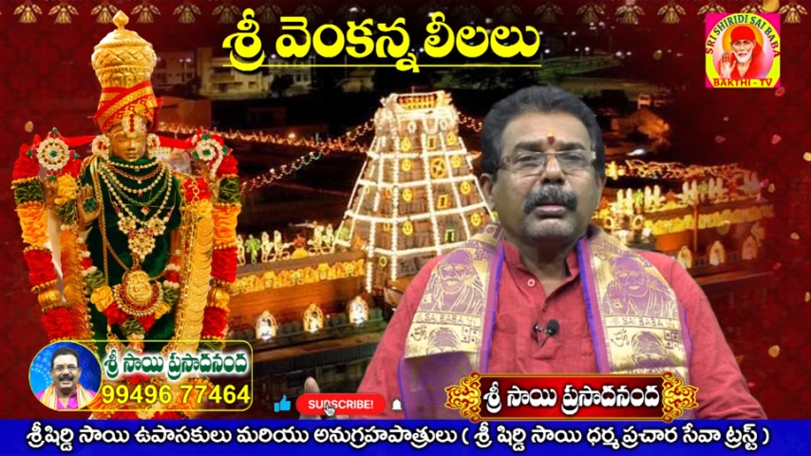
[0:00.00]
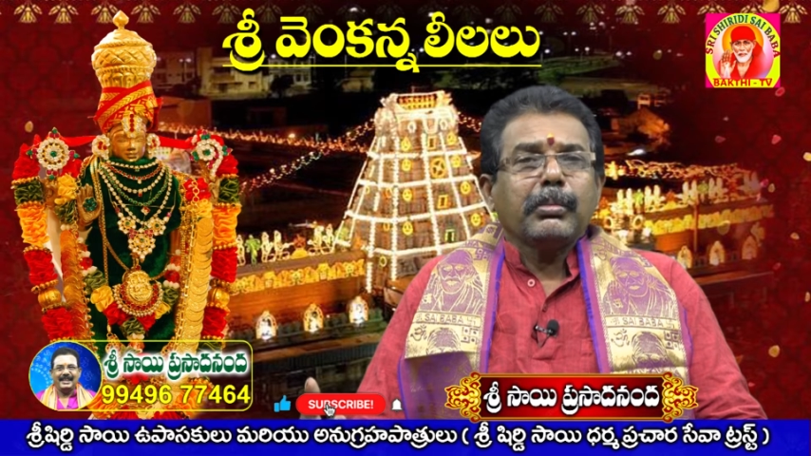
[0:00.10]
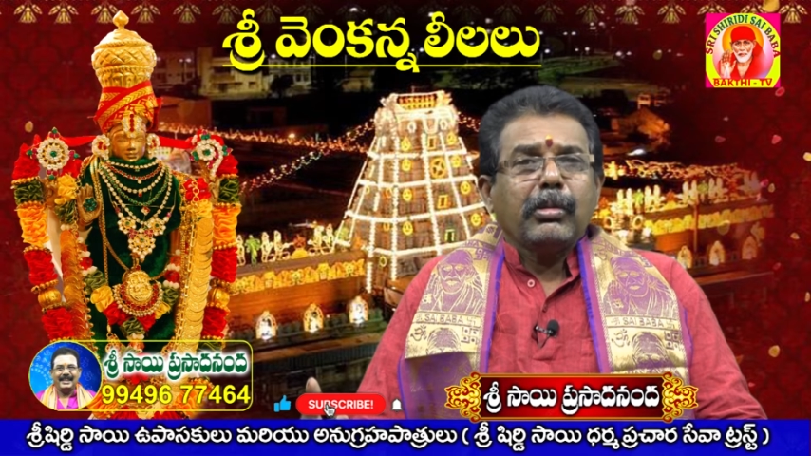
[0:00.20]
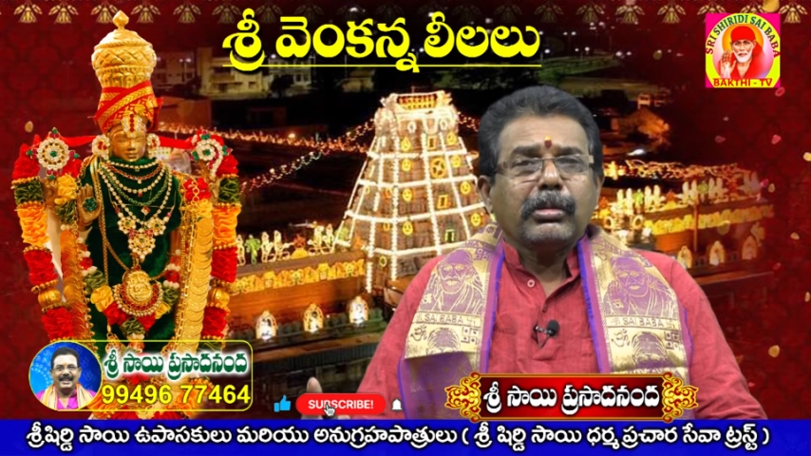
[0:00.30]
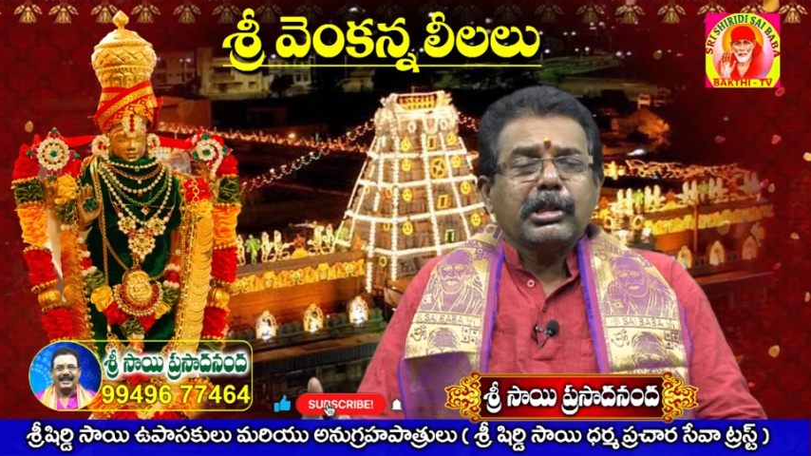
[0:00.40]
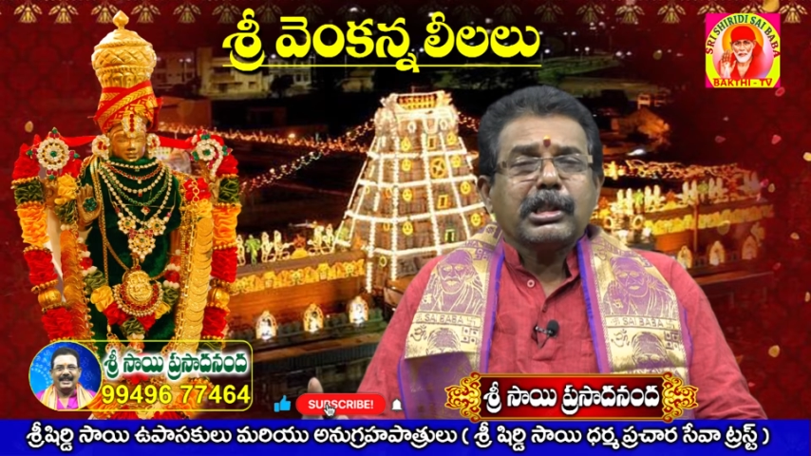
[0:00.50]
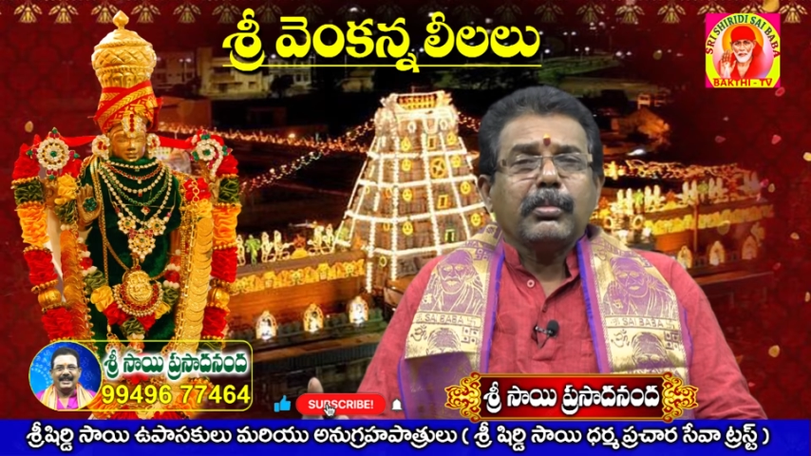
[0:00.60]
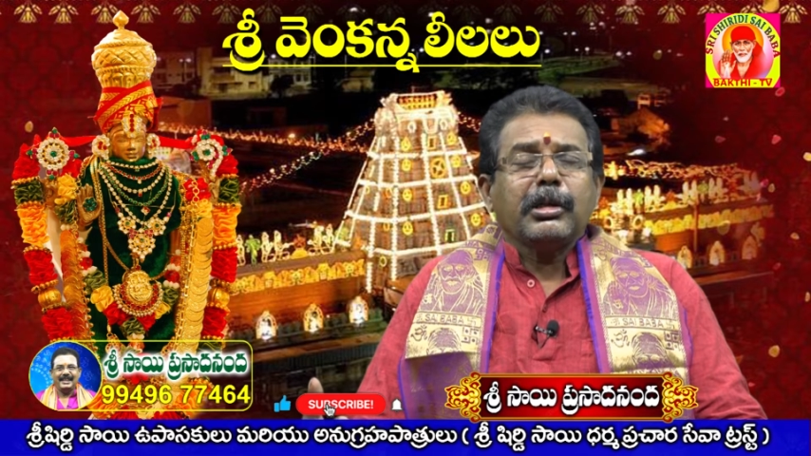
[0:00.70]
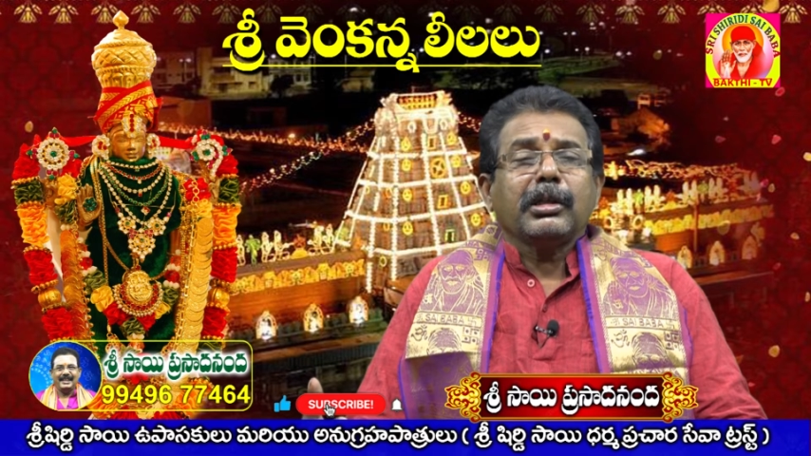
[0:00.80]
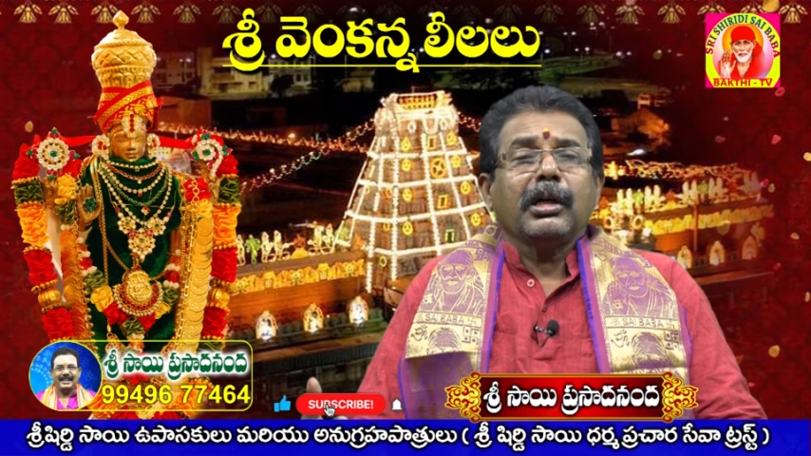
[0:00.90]
పద్మావతి
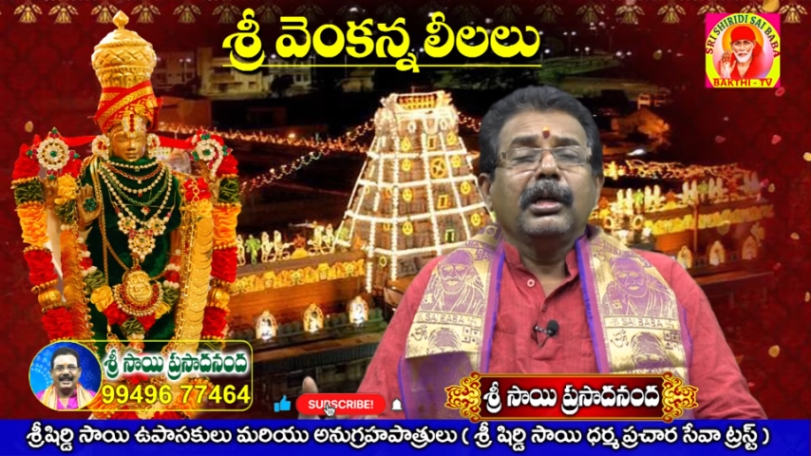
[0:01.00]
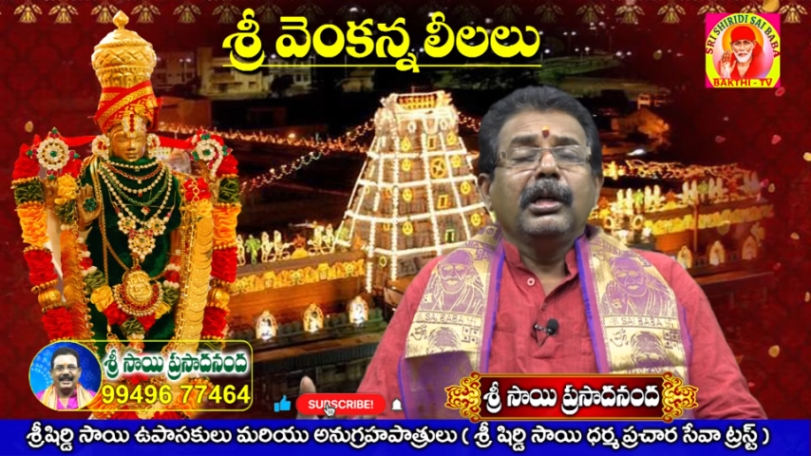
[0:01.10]
సమేత